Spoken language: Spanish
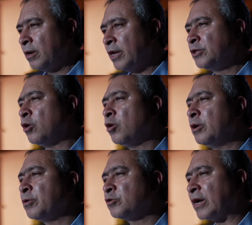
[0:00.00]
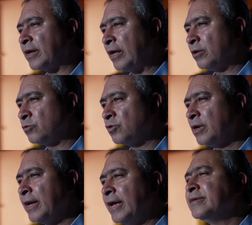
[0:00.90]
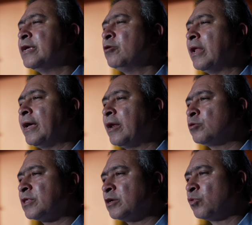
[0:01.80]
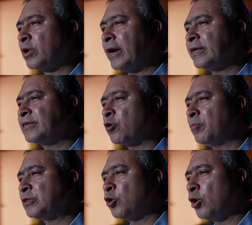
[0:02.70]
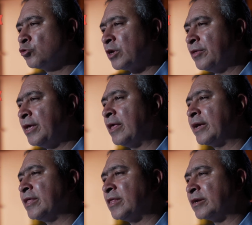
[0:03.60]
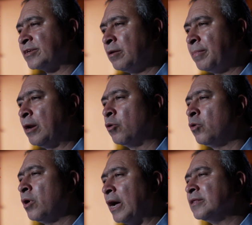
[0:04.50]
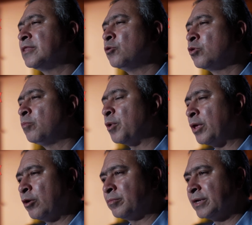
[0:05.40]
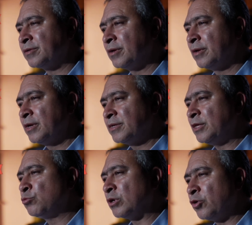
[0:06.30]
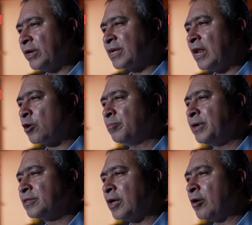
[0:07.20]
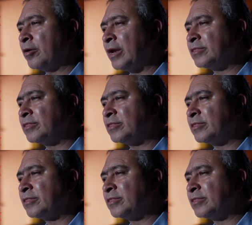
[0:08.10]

leyó los libros sagrados, enseñó a leer a otras mujeres y cometió la osadía de quitarse el velo ante un grupo de hombres, situaciones que la convirtieron en una